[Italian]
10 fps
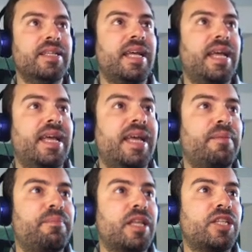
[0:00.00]

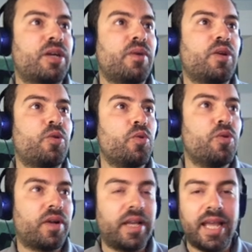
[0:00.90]
Eh, e c'è
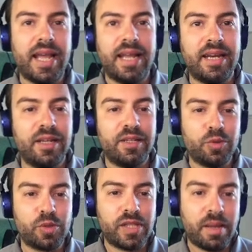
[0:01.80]
qualcuno che eh,
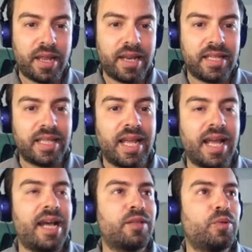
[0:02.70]
giustamente
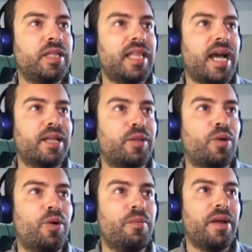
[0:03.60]
ha twittato
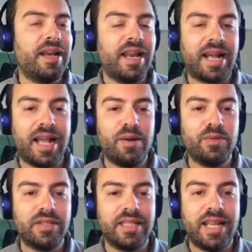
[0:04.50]
come
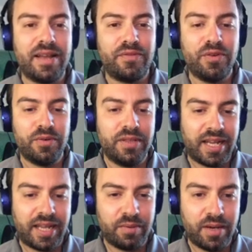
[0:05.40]
l'account della
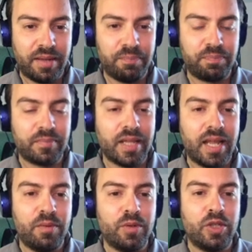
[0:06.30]
Fionda, che è, una,
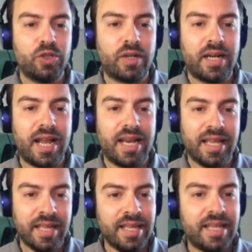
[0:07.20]
è, un giornale
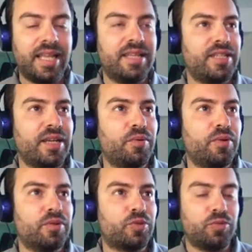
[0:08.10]
che
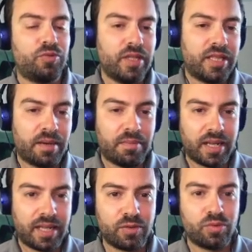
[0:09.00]
seguo su Twitter ma
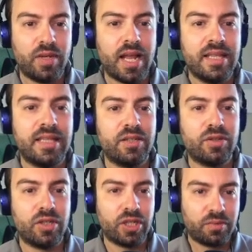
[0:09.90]
anche sugli altri
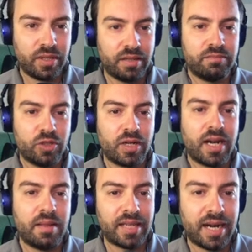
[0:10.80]
social, quindi un
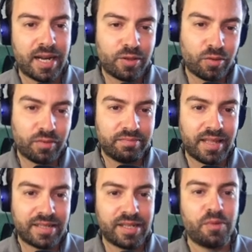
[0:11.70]
giornale tra l'altro
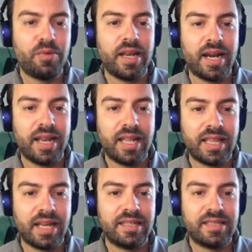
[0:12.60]
da seguire,
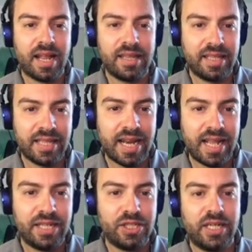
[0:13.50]
interessante, da leggere
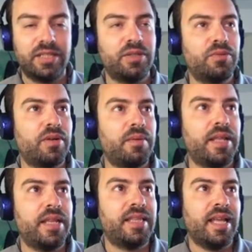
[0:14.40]
leggere
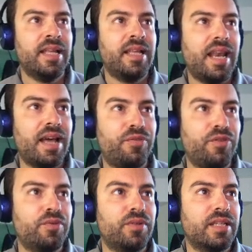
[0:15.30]
sicuramente. La
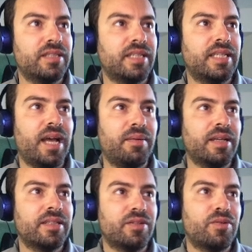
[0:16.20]
fionda si
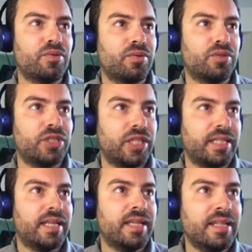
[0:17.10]
chiama, se non lo
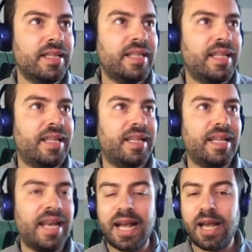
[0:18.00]
conoscete.
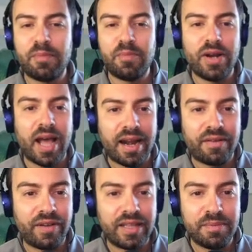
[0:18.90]
Eh, la carbonara
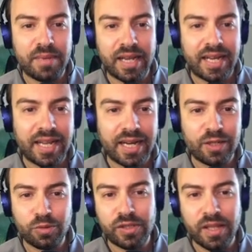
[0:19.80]
fa dimagrire,
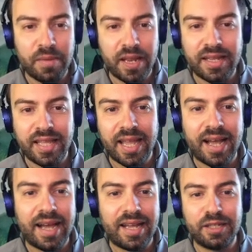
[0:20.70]
giustamente
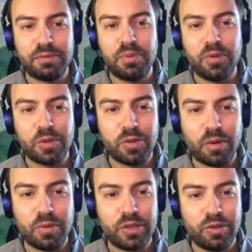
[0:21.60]
ha risposto a
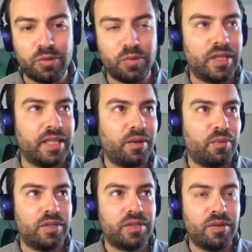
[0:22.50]
questo tweet in
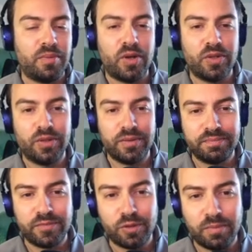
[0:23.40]
questo
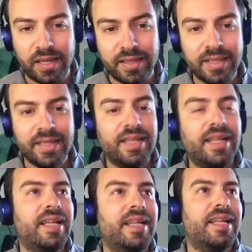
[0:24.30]
modo, insomma,
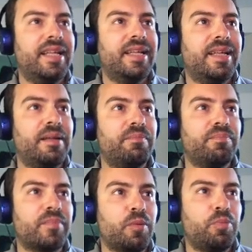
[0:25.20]

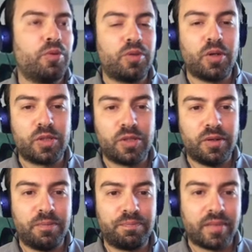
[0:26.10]
eh,
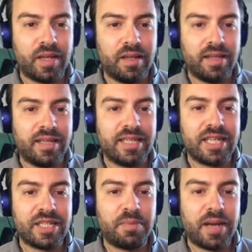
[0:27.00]
piuttosto eh,
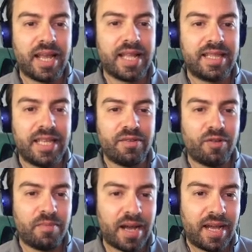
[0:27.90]

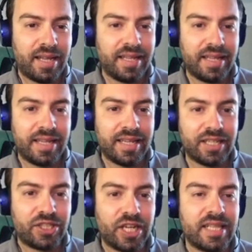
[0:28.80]
sbrigativo ma
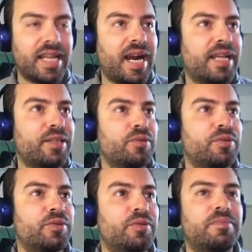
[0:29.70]
eh, centrato,
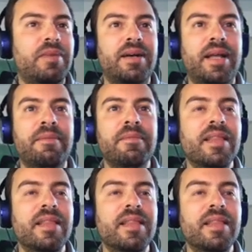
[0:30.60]
insomma. Eh.